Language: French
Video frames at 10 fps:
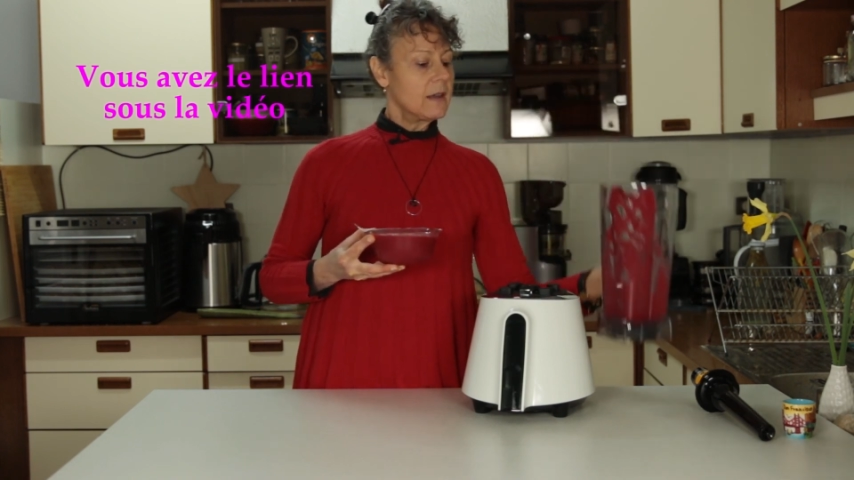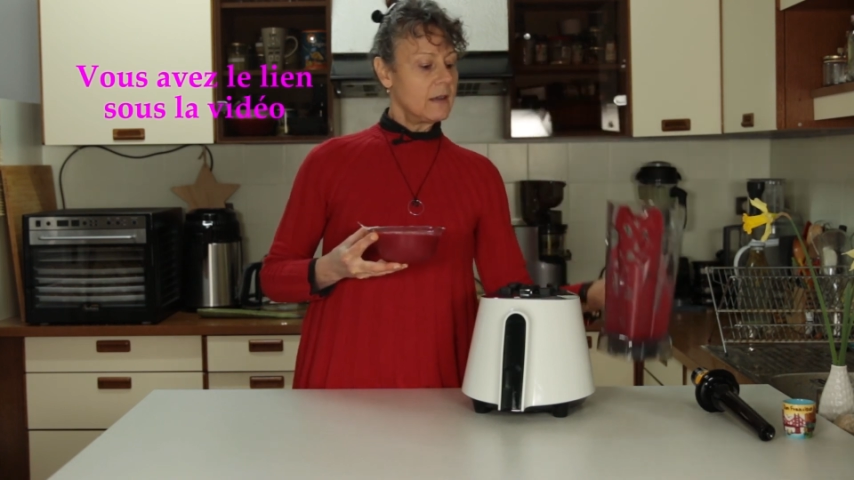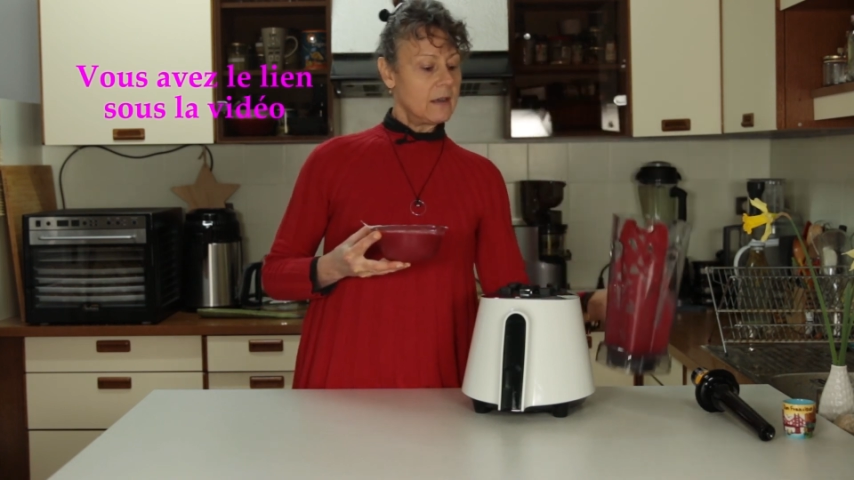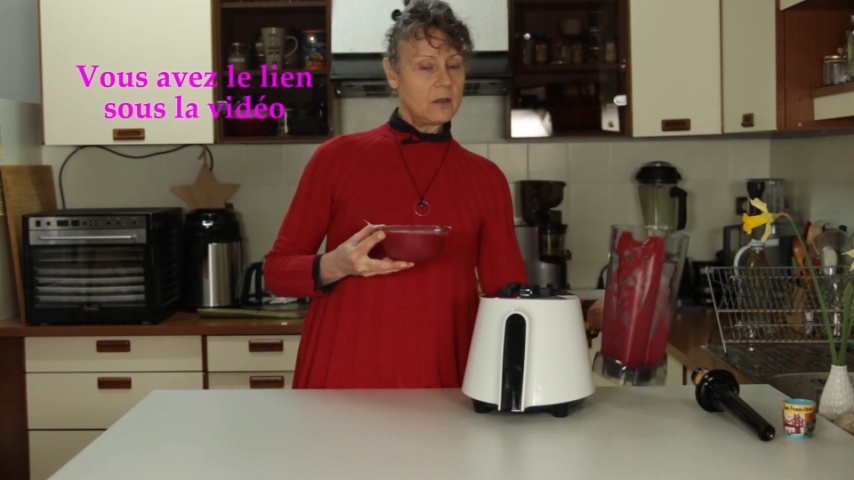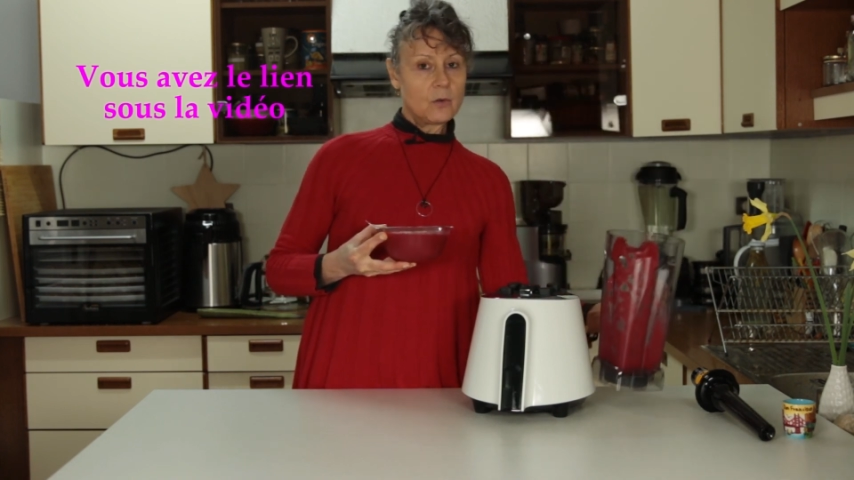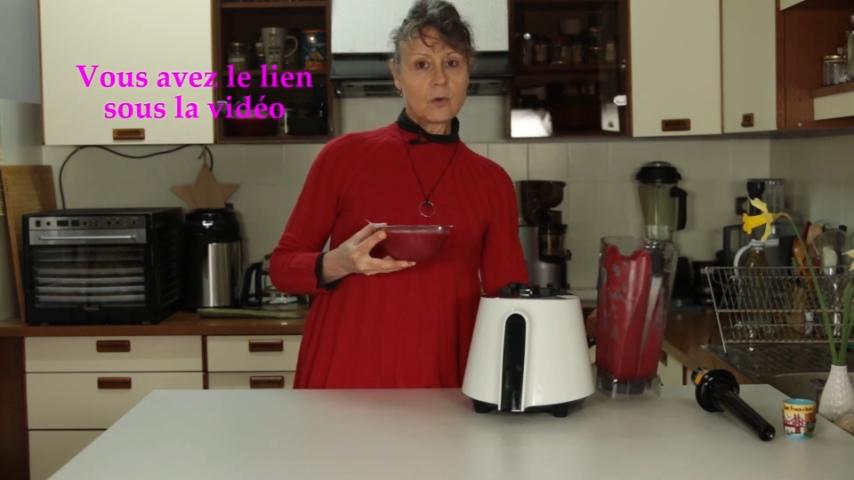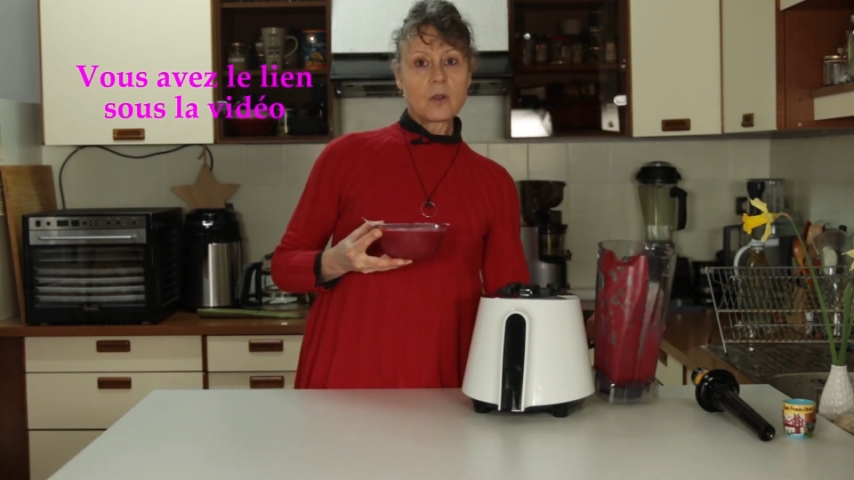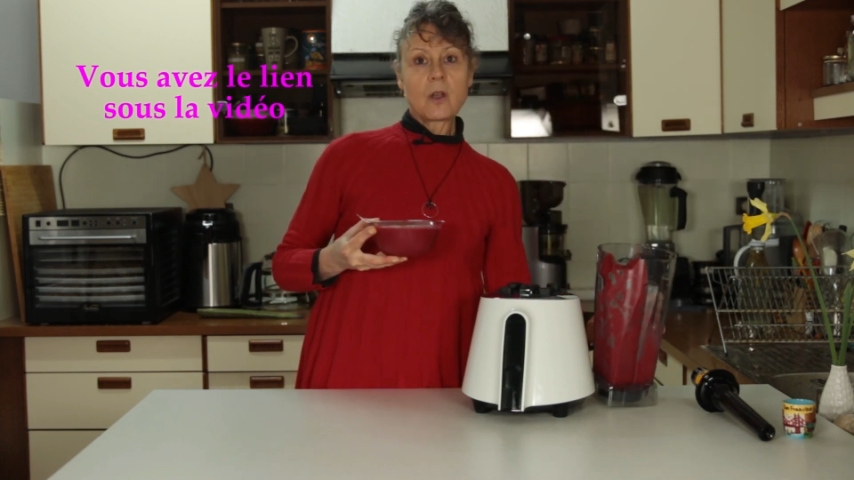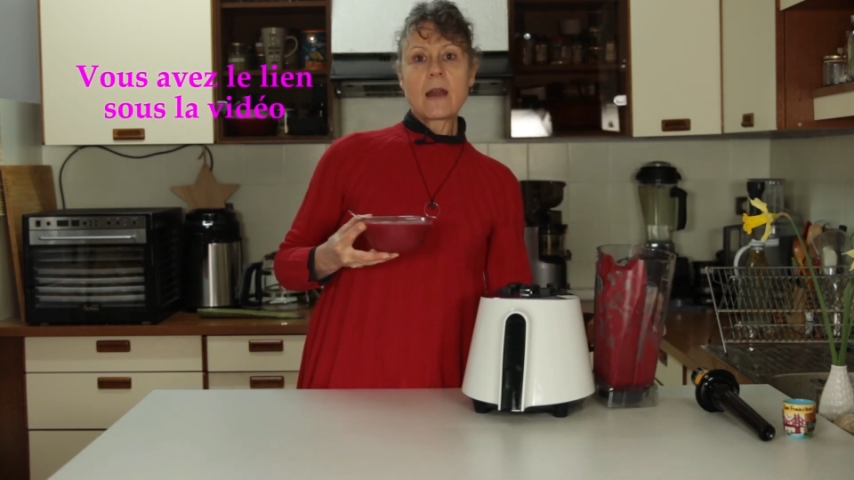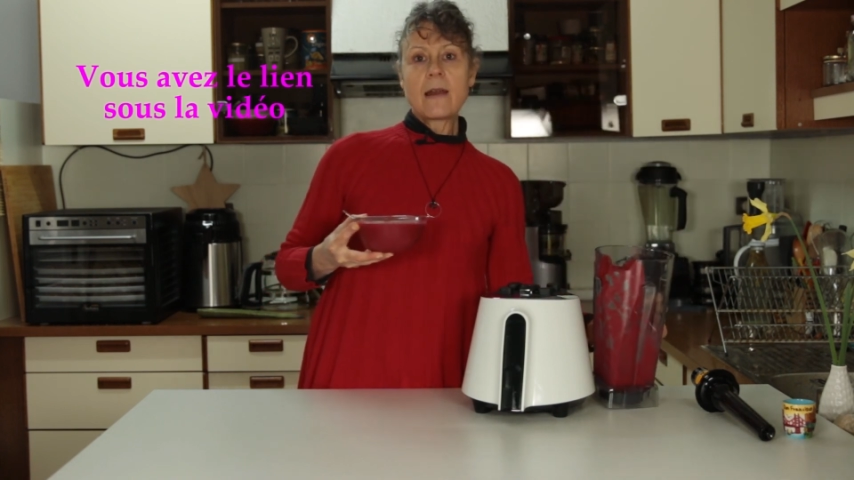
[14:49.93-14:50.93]
et
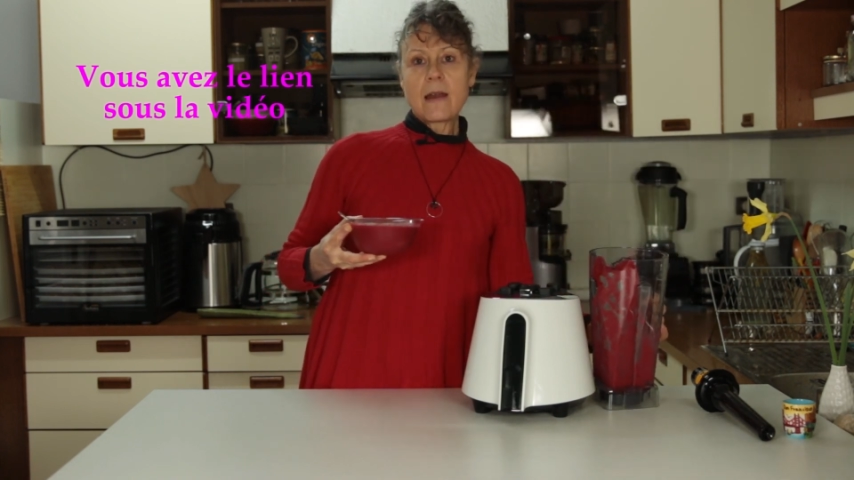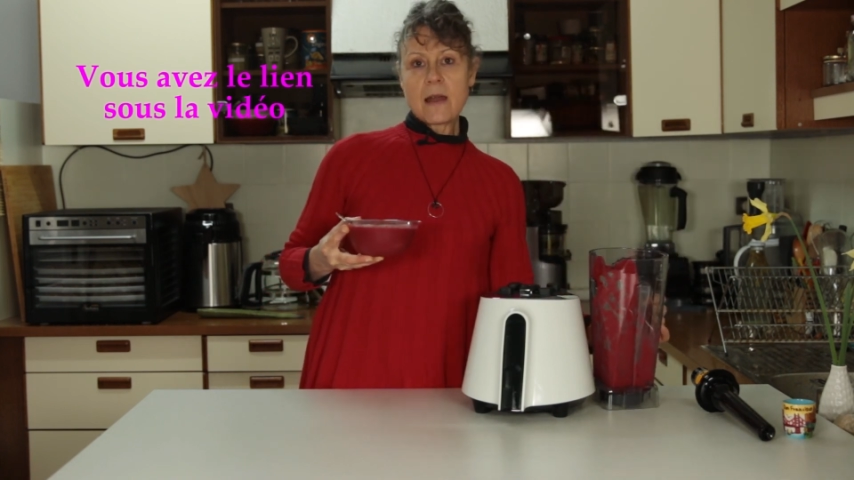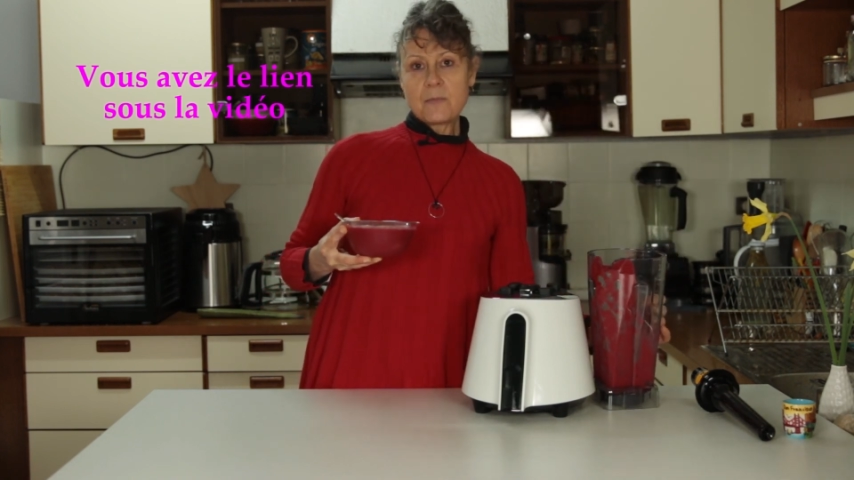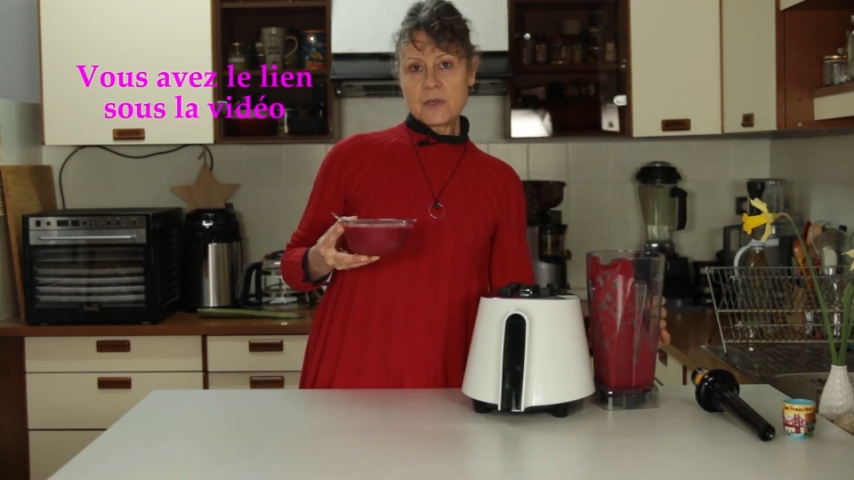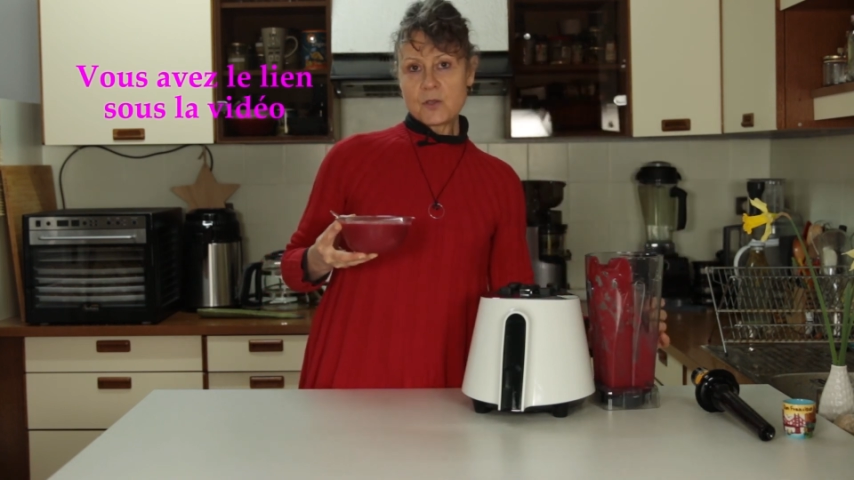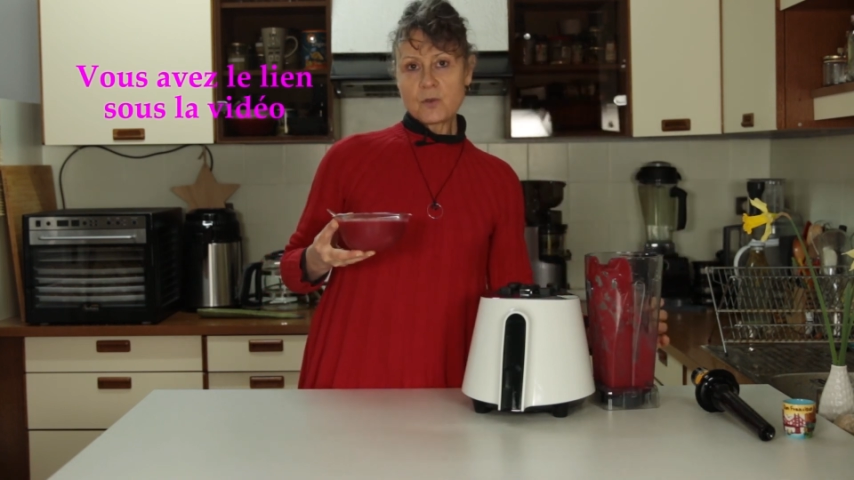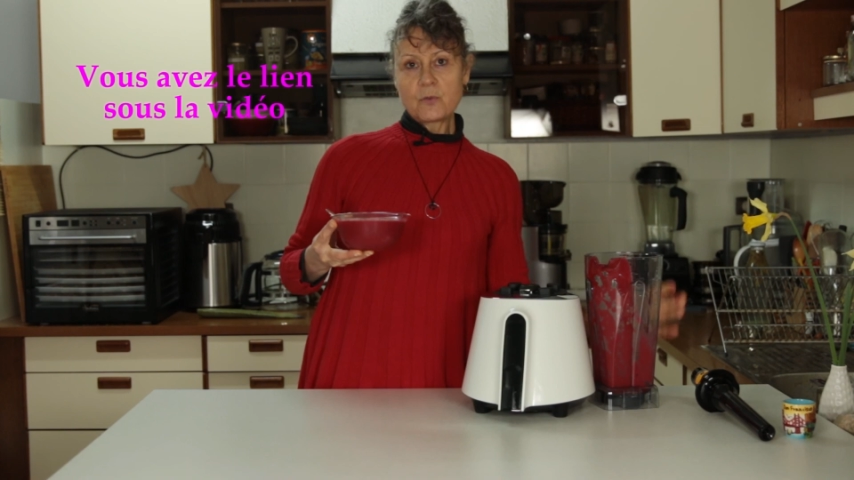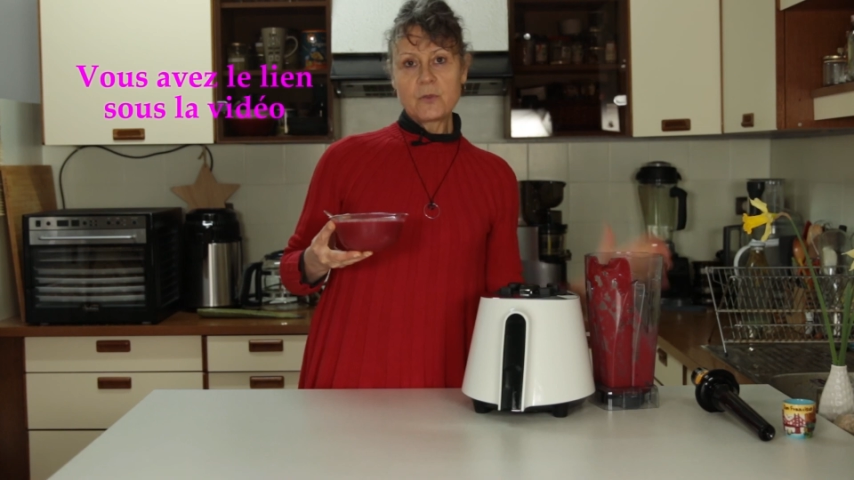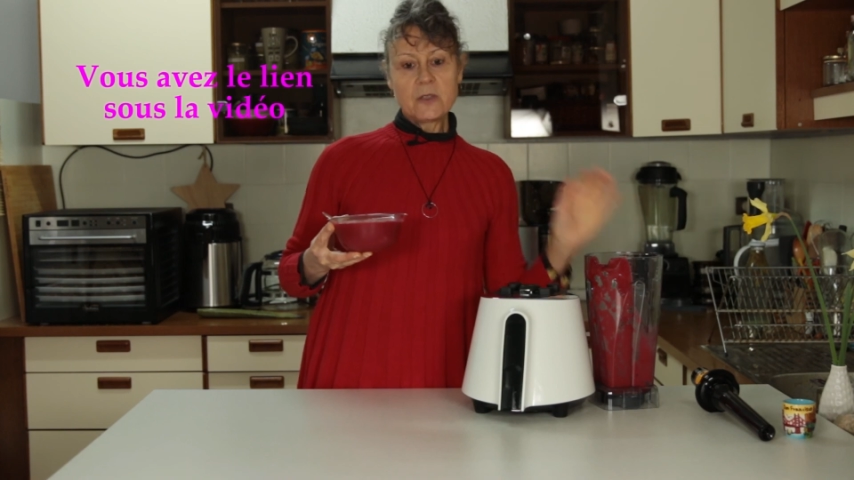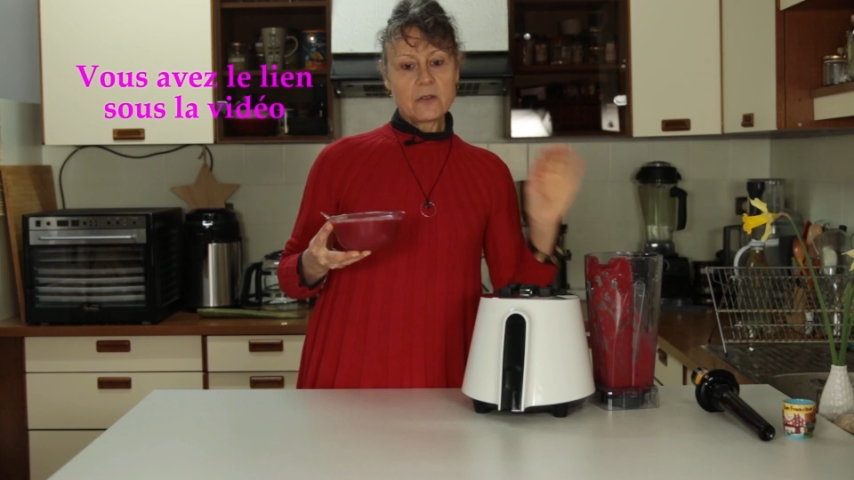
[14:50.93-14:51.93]
donc la mise sous
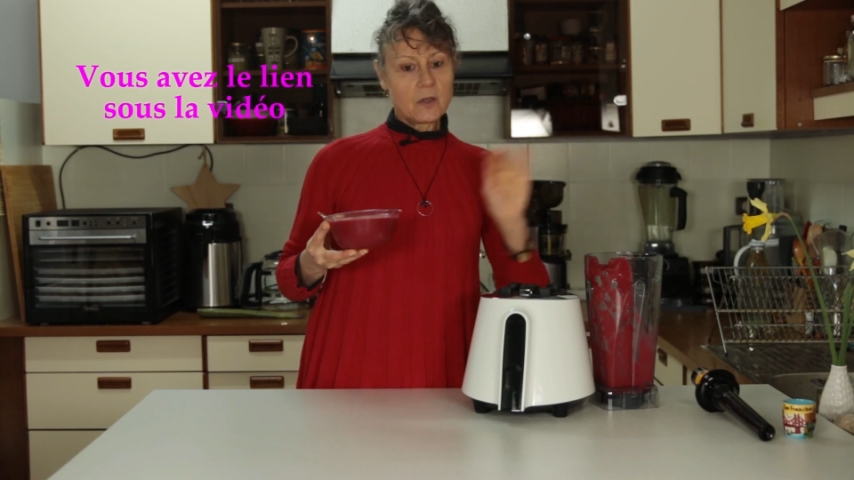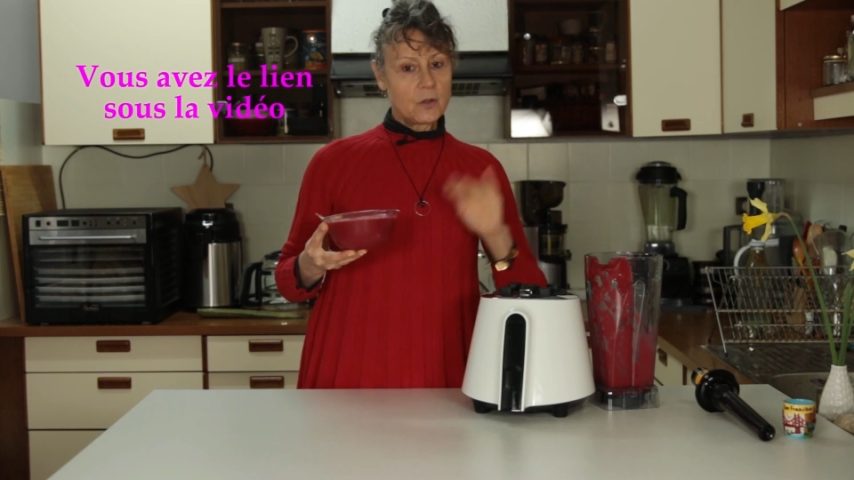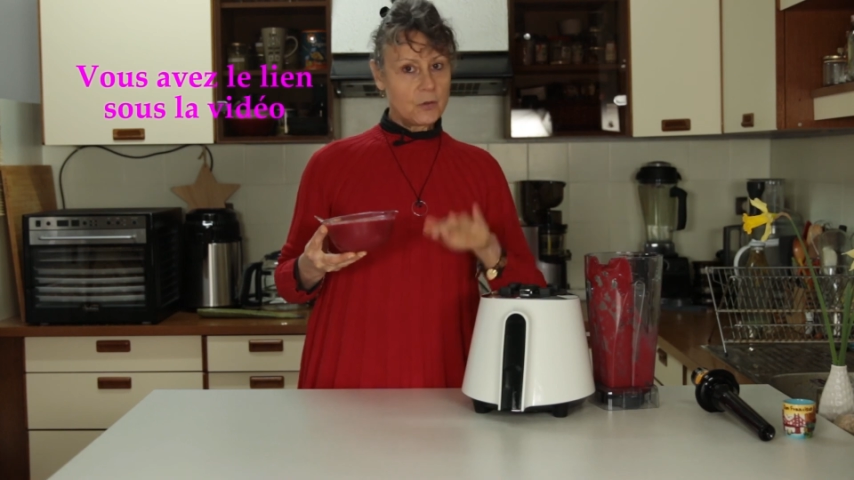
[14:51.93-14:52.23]
vide